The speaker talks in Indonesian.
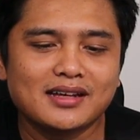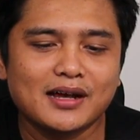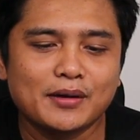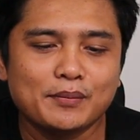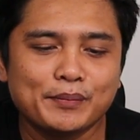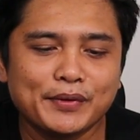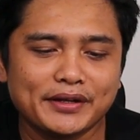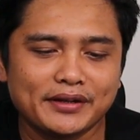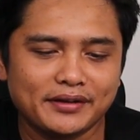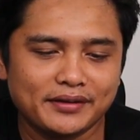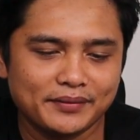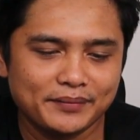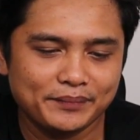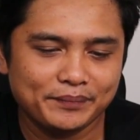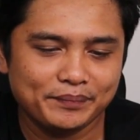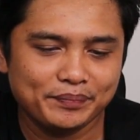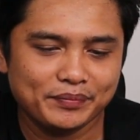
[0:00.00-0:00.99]
ampere oke
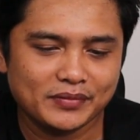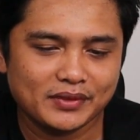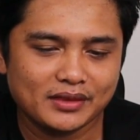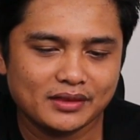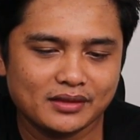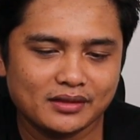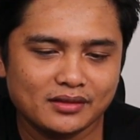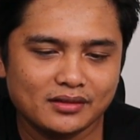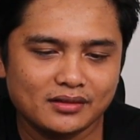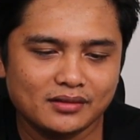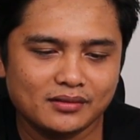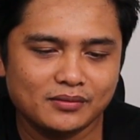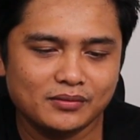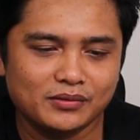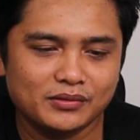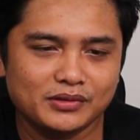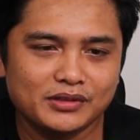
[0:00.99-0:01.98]

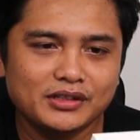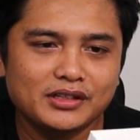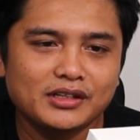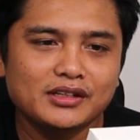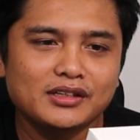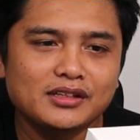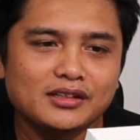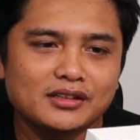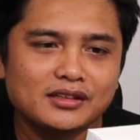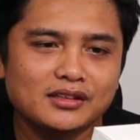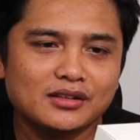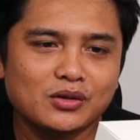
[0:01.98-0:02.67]
okay, nih